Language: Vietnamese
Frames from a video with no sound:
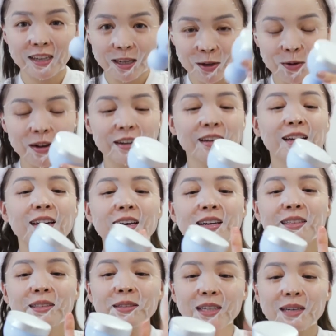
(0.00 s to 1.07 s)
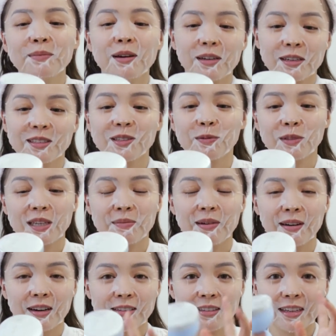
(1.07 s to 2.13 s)
Skin luôn. Trước khi mọi người dùng thì
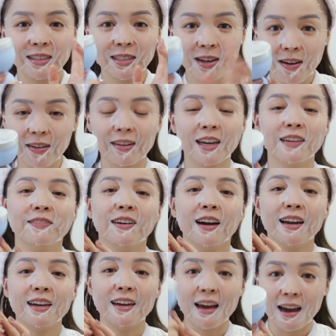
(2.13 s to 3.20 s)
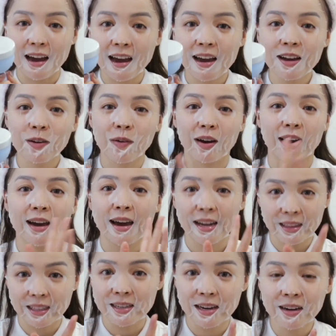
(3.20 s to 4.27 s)
mọi người sẽ cho cái này vào ngăn đá khoảng
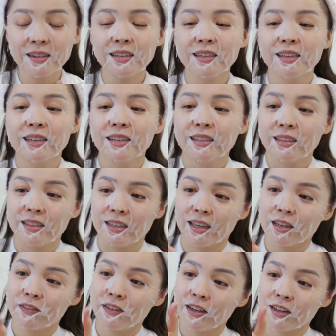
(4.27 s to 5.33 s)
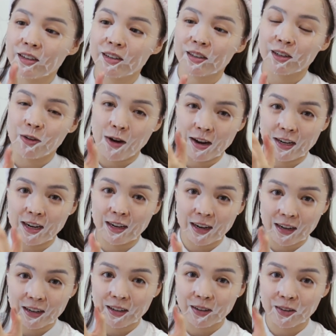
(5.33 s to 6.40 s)
hai tiếng. Thì cái phần ngoài này
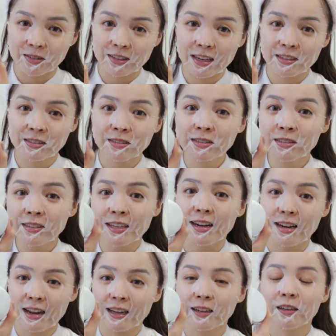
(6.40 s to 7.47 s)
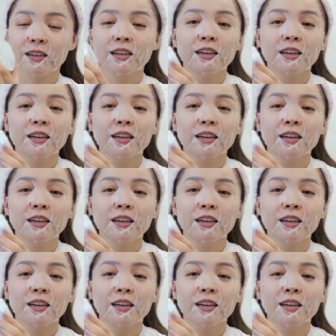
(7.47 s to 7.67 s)
này nó sẽ giữ rất là lạnh.